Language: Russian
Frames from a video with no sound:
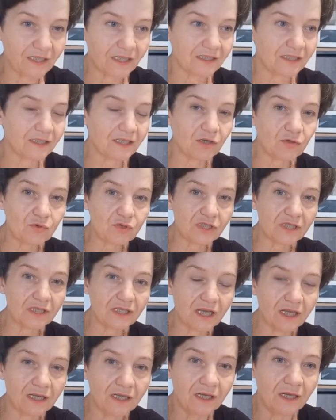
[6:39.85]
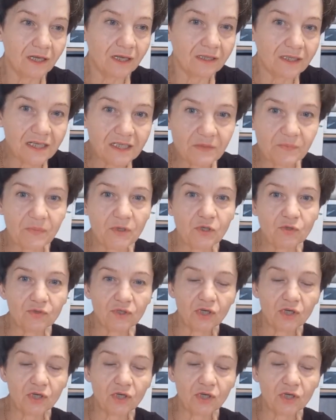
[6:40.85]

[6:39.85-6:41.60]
Это нагрузка на, на спину,